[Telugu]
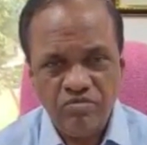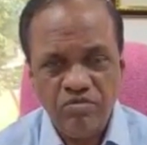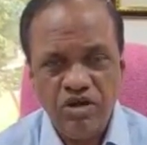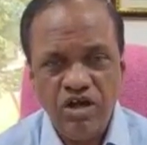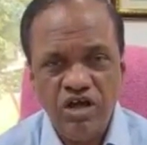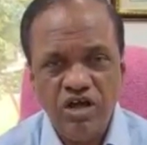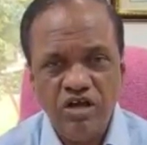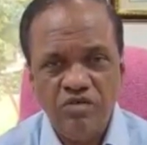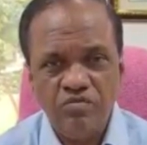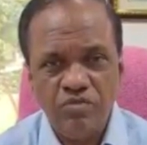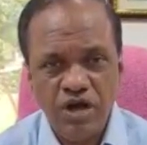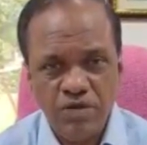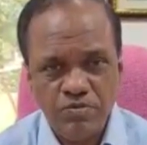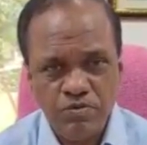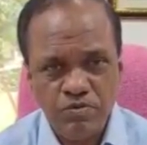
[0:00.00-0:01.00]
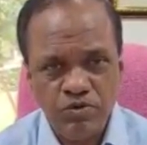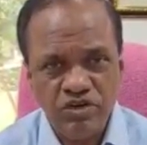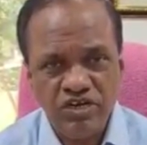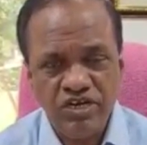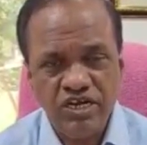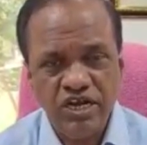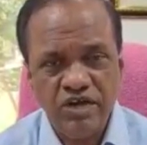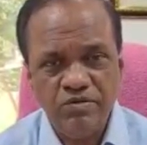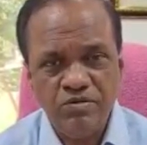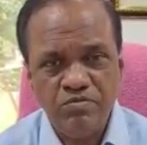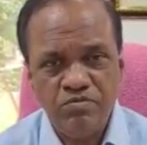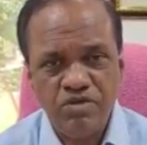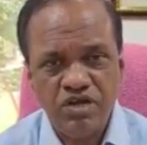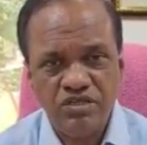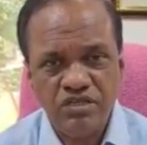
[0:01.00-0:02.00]
మా బాపు పుట్టిన గ్రామం
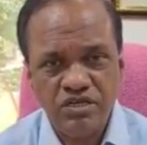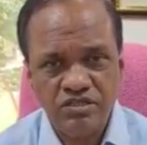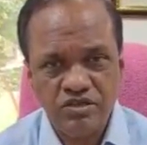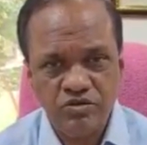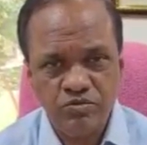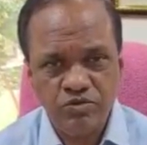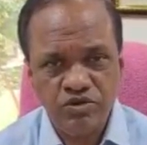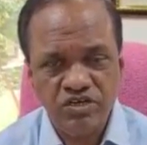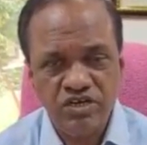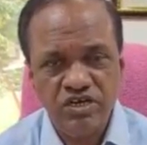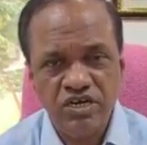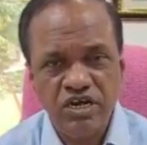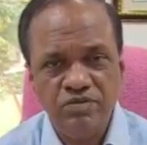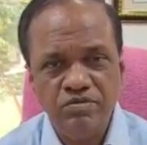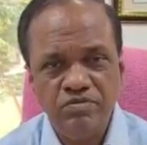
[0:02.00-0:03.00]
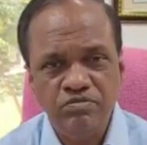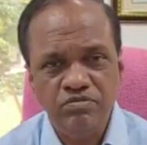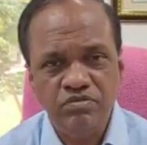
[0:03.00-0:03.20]
మా తాతలు పుట్టిన గ్రామం